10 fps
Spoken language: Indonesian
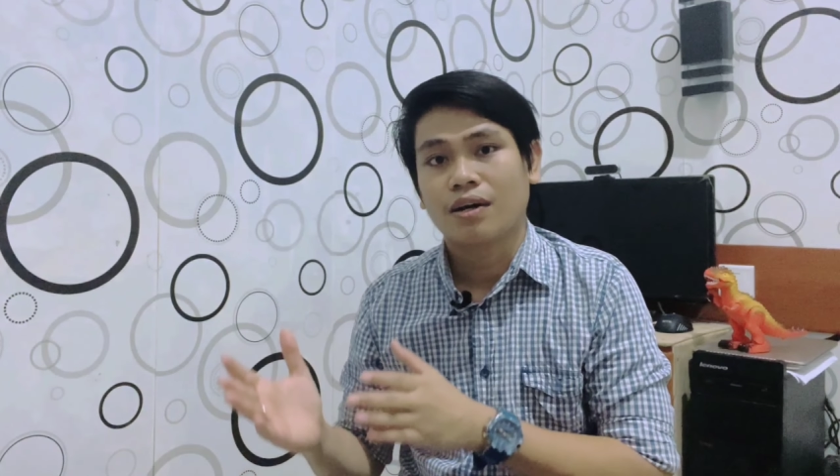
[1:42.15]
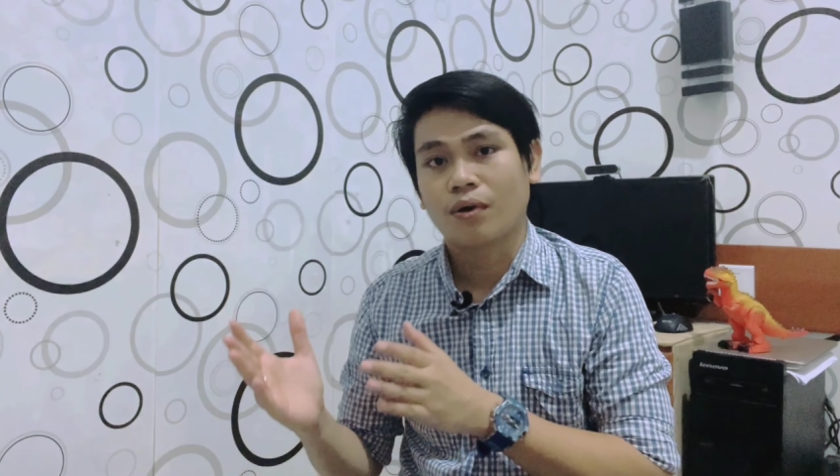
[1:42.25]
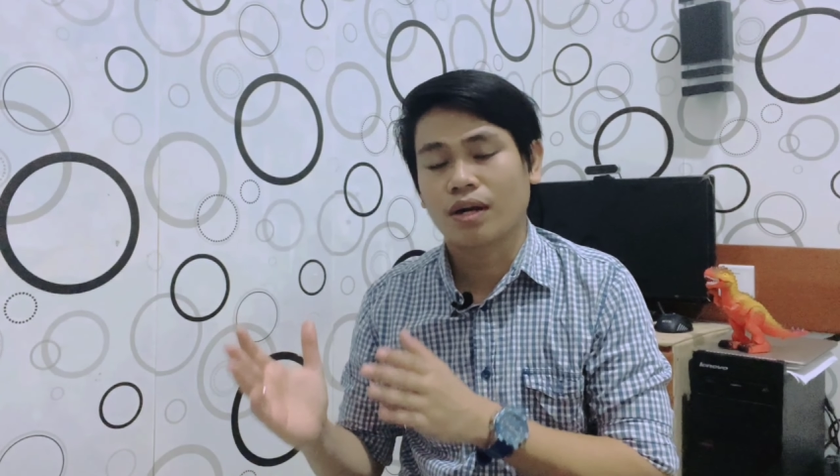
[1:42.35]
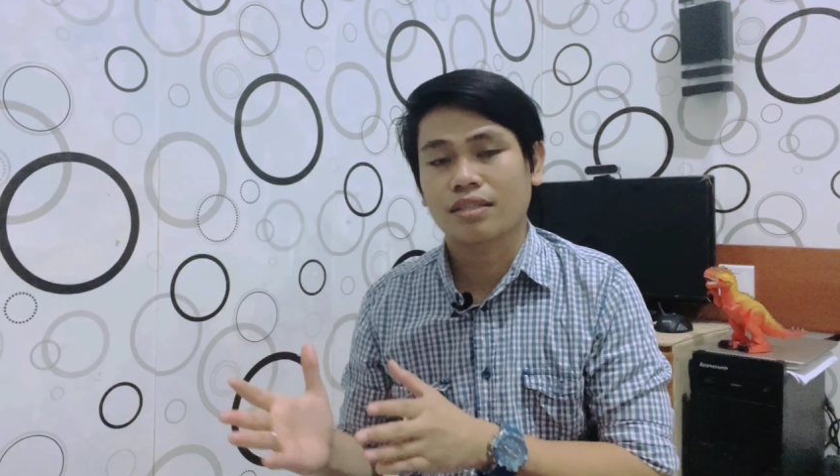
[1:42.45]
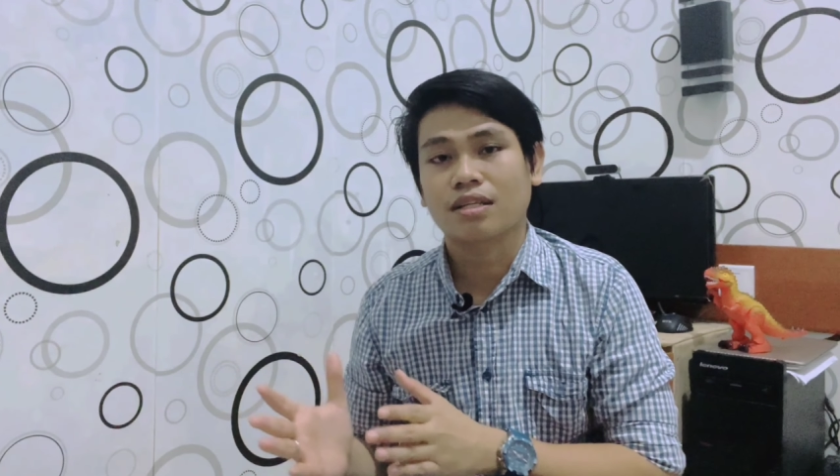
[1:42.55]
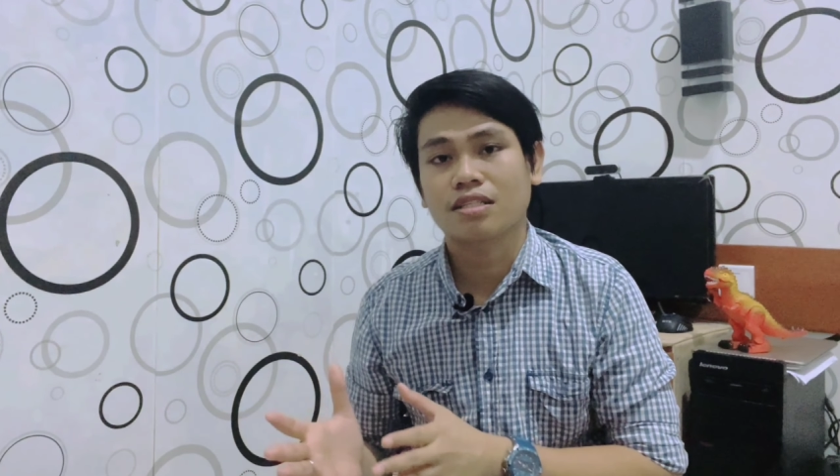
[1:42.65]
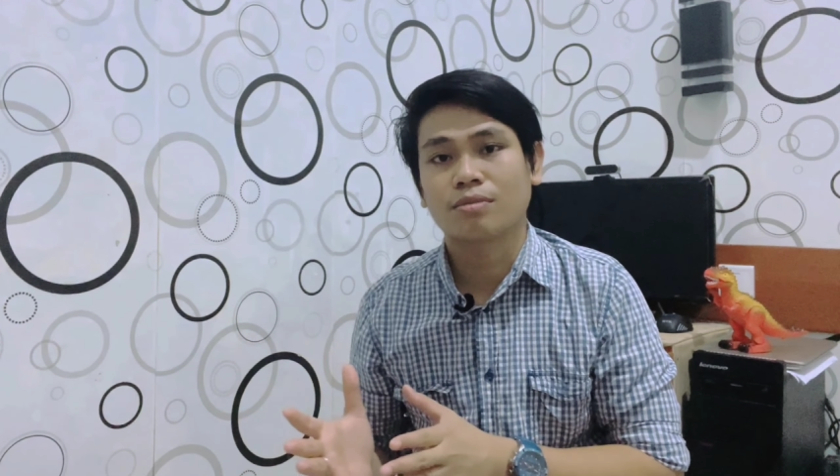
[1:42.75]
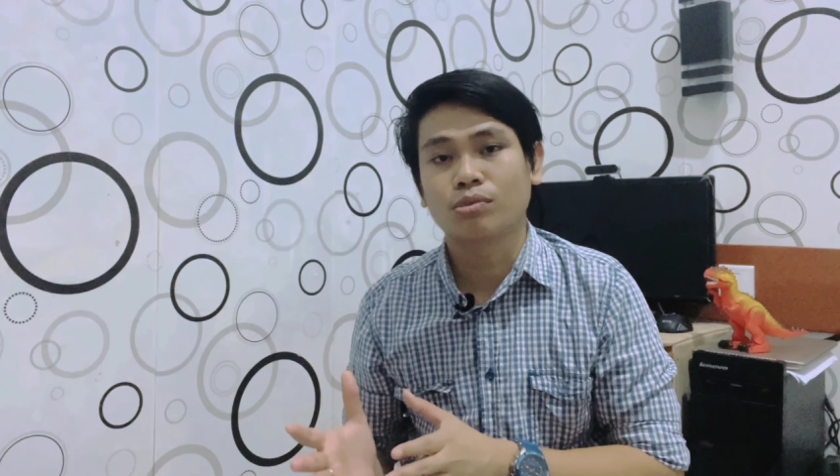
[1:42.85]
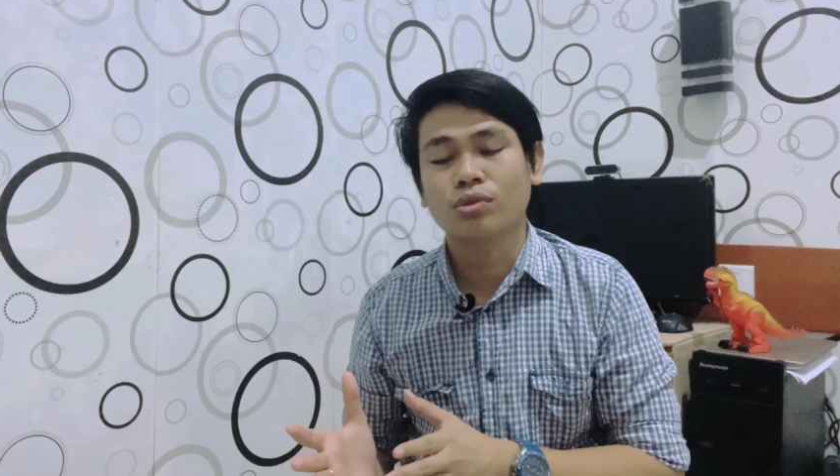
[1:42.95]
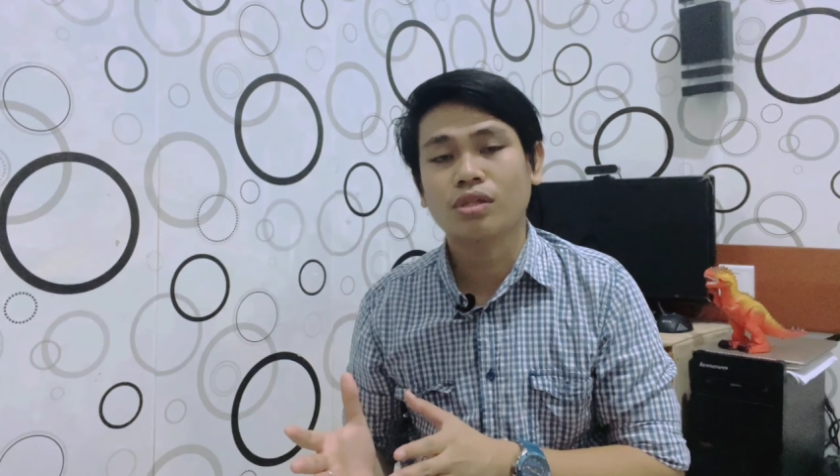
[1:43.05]
orang
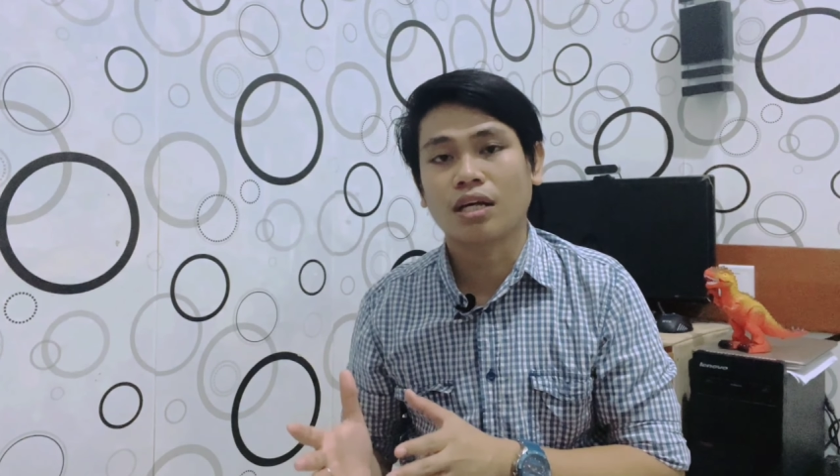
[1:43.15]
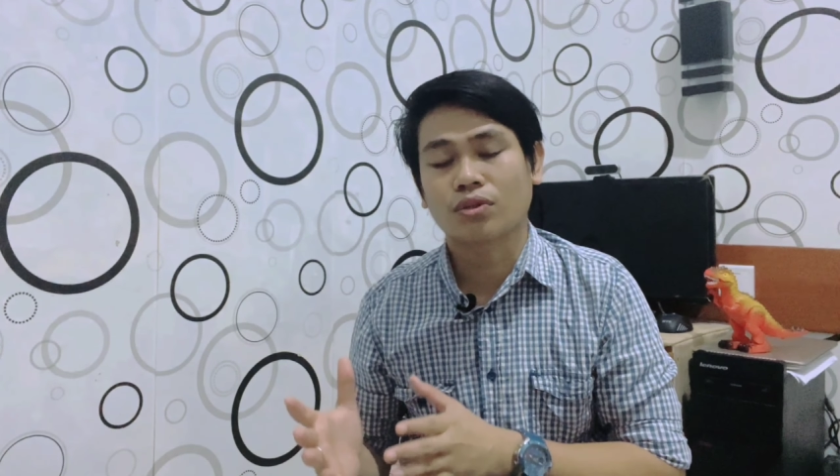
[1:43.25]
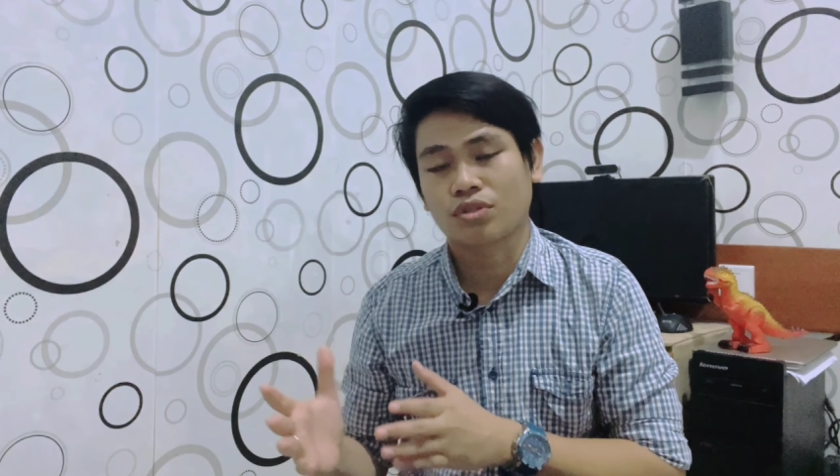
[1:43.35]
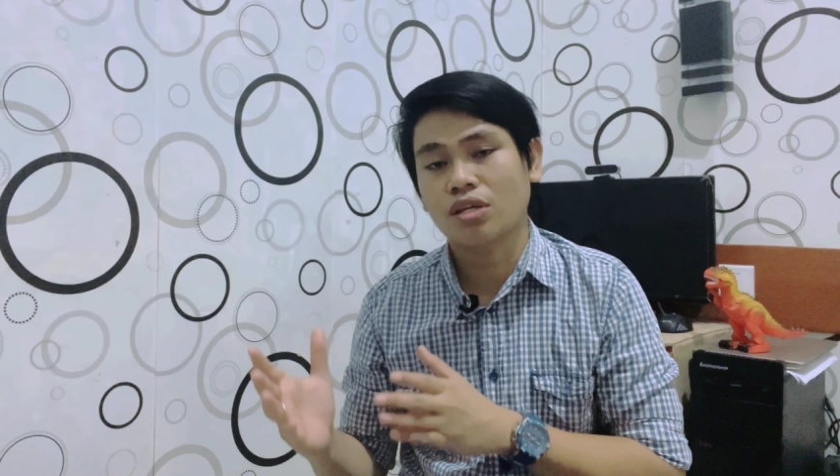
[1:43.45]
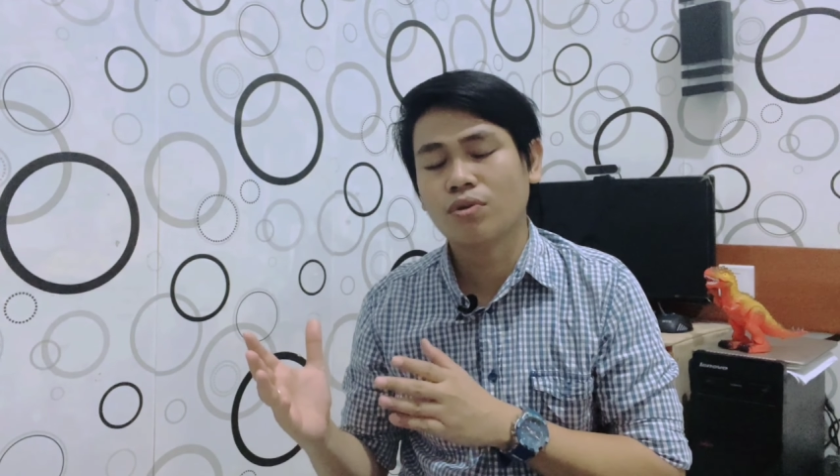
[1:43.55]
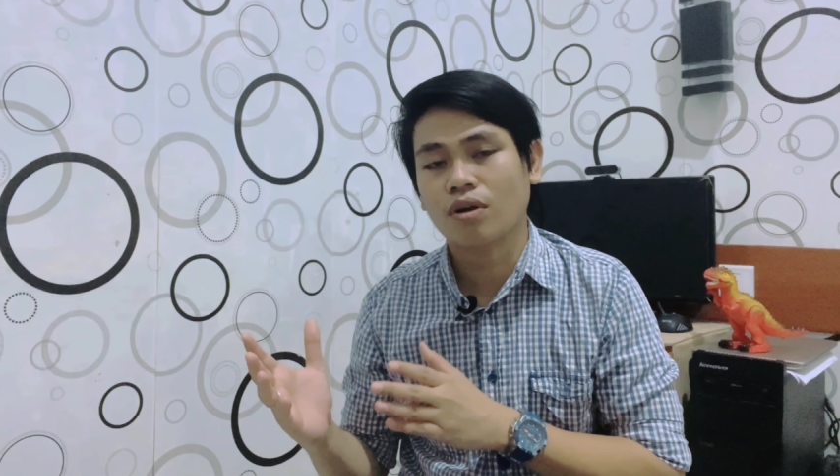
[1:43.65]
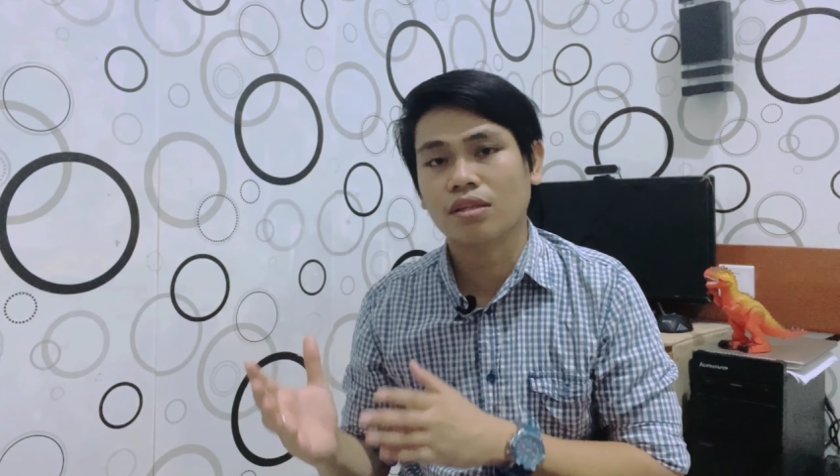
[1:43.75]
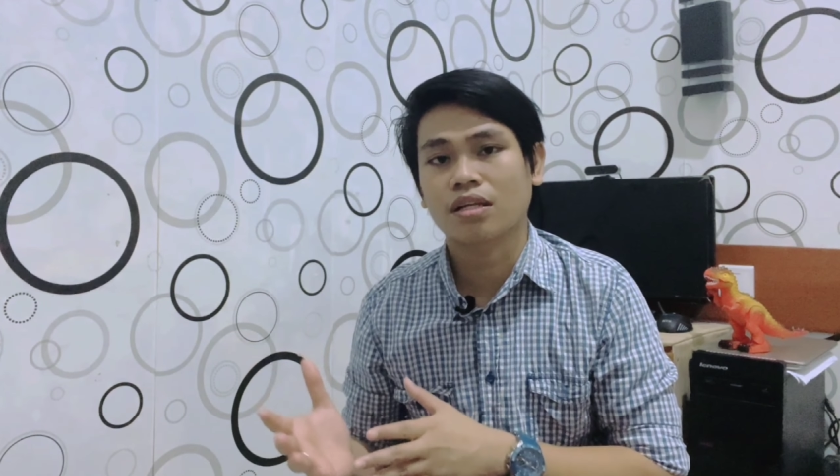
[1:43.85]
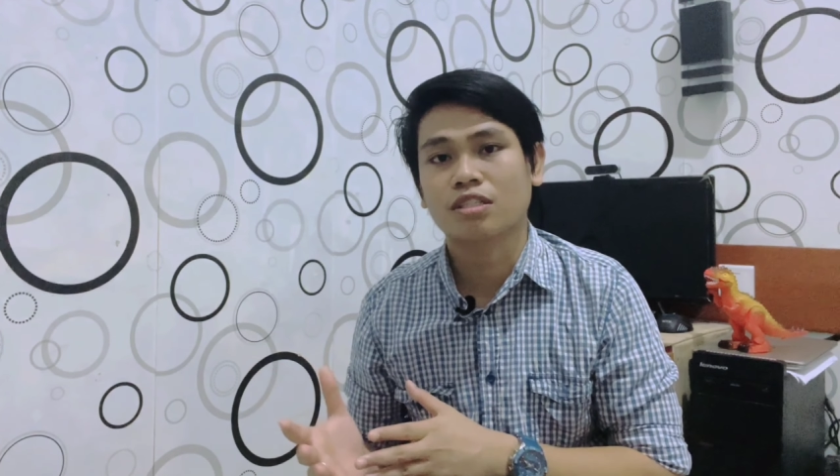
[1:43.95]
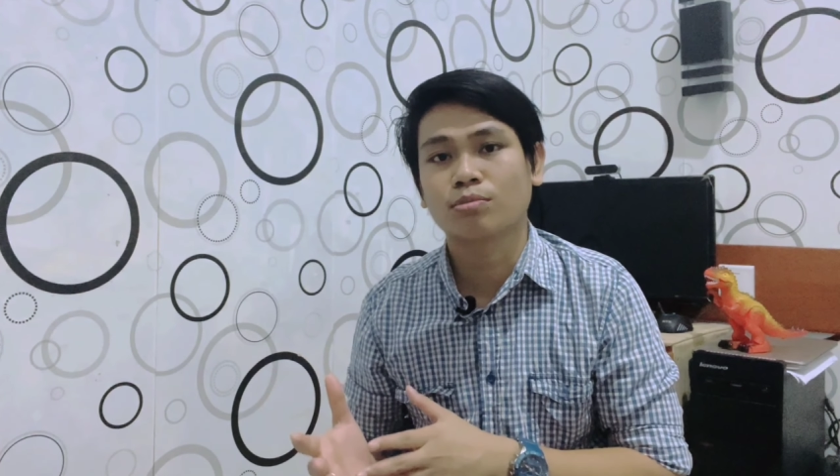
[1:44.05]
tersebut atau satu
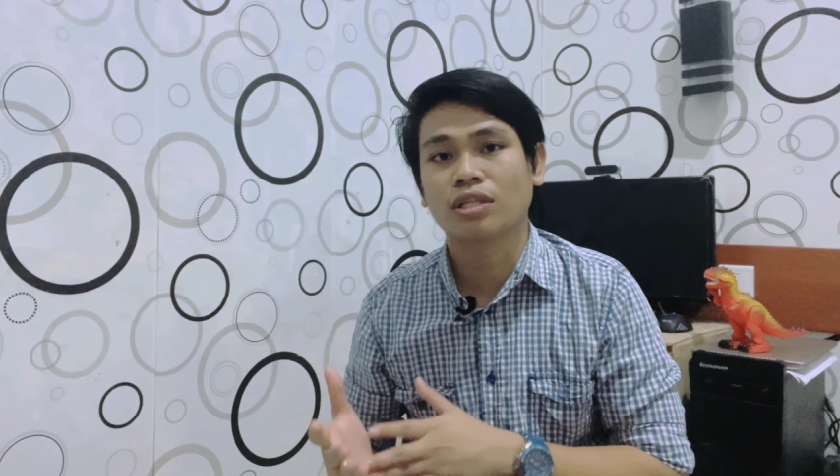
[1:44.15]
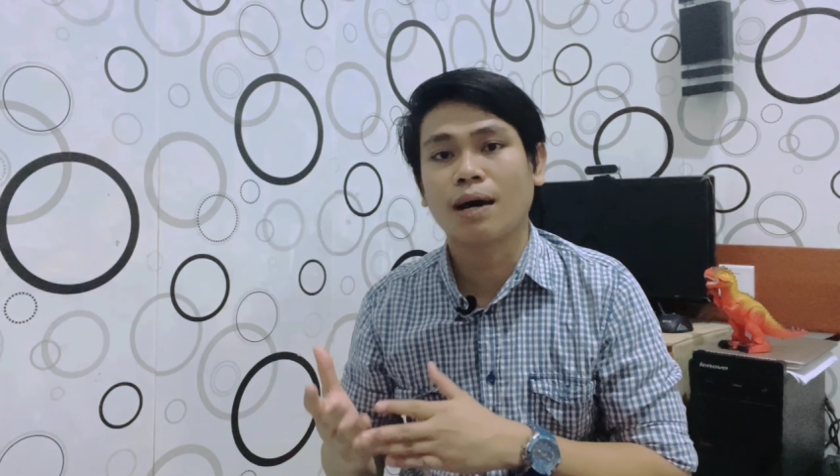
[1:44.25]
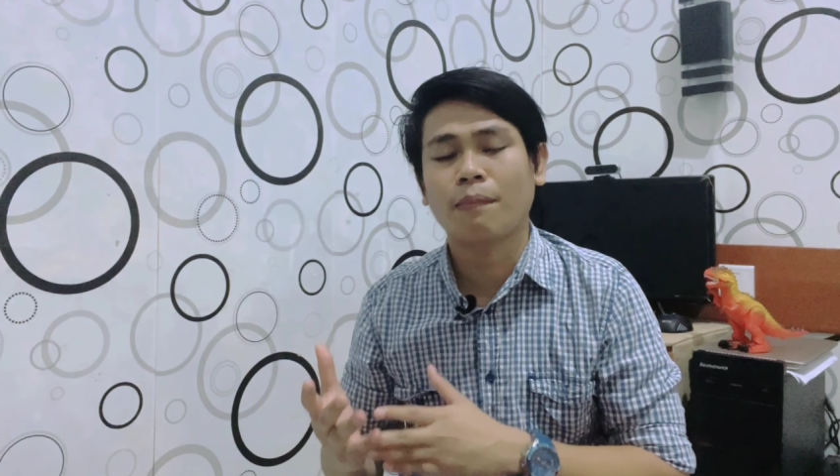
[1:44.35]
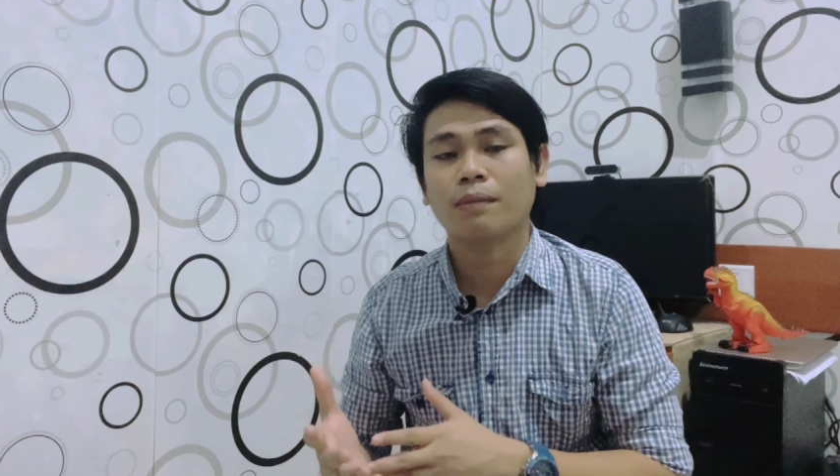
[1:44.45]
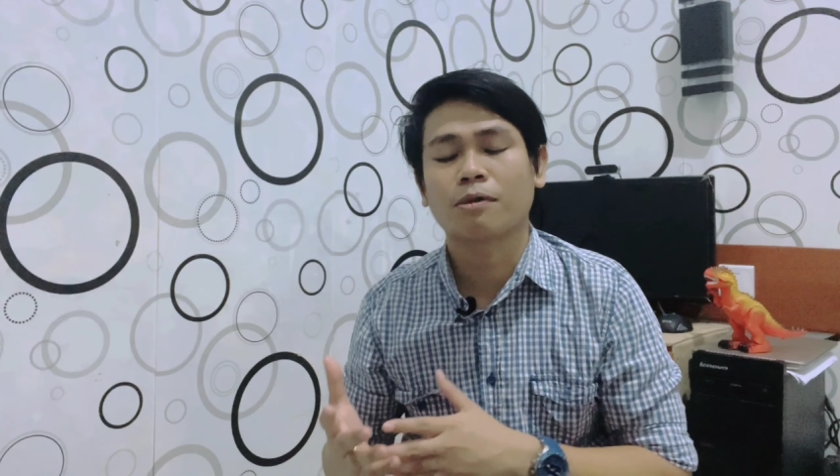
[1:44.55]
orang tersebut dapat